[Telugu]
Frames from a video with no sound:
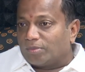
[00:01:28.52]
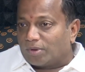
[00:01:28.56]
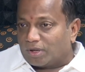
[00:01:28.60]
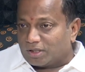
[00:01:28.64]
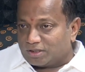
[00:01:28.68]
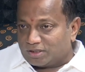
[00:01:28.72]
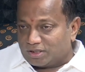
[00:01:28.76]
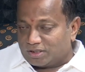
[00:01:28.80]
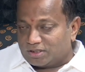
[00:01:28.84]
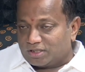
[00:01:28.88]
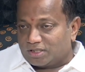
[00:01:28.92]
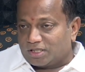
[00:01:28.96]

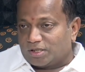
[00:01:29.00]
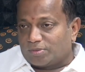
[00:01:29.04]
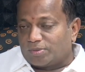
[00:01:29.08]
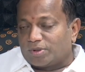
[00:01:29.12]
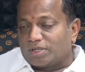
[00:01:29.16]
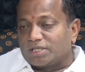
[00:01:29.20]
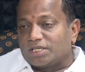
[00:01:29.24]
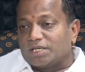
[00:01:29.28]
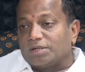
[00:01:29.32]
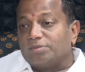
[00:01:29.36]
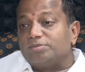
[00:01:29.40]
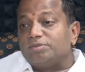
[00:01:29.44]
భారతీయ జనతా
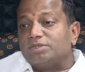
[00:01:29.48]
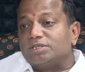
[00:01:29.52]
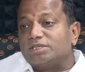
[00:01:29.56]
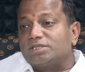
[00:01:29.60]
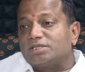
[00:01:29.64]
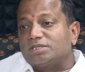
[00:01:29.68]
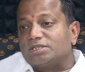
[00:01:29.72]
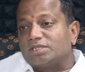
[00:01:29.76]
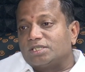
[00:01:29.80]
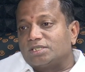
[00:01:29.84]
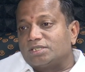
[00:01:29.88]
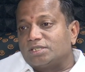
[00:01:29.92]
పార్టీ ఏం
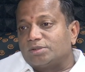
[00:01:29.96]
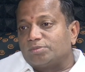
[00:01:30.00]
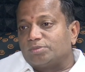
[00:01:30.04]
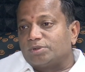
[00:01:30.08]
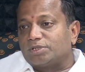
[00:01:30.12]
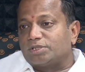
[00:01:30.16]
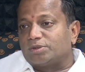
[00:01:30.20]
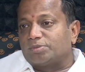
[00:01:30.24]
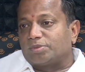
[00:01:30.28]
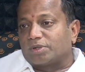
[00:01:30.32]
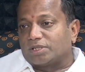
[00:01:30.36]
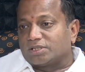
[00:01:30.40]
చేసిందని చెప్పేసి